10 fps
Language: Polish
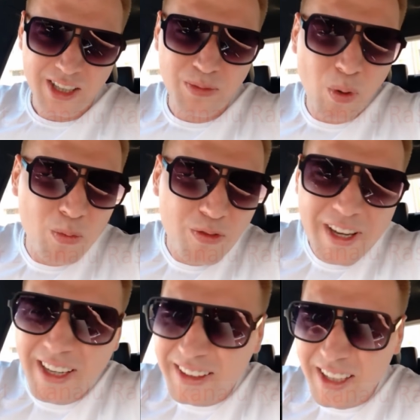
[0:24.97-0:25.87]
z
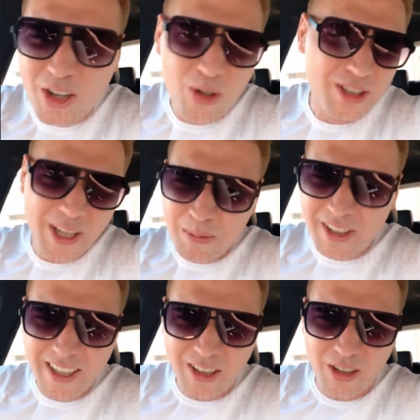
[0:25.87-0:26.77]
pomówienia tego i
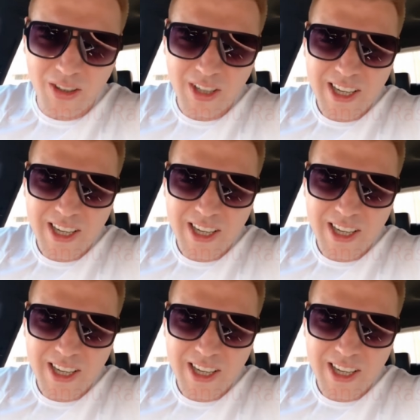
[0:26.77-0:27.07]
tamtego,